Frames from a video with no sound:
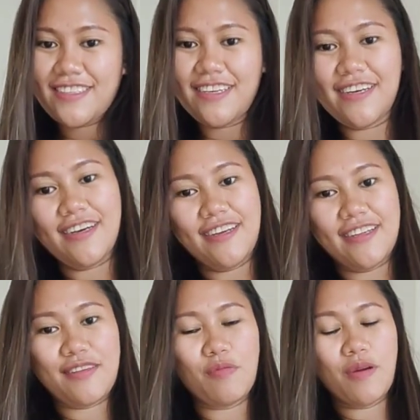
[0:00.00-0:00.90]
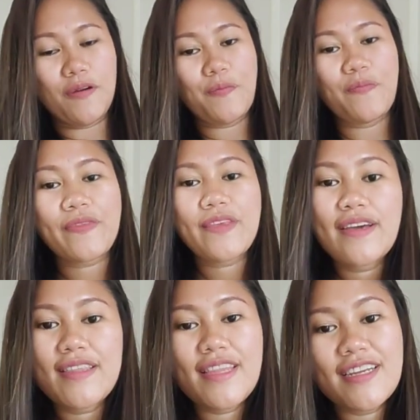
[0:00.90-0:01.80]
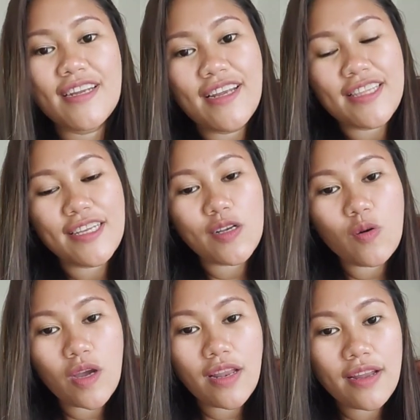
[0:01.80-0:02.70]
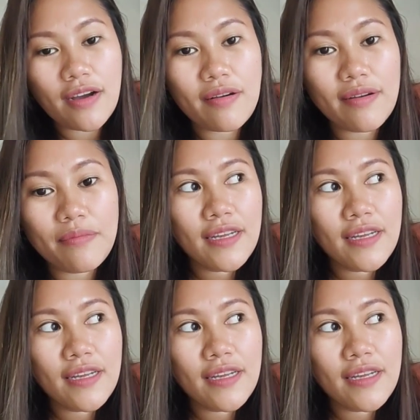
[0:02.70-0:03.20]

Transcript: Yan. Tingnan natin kung ilang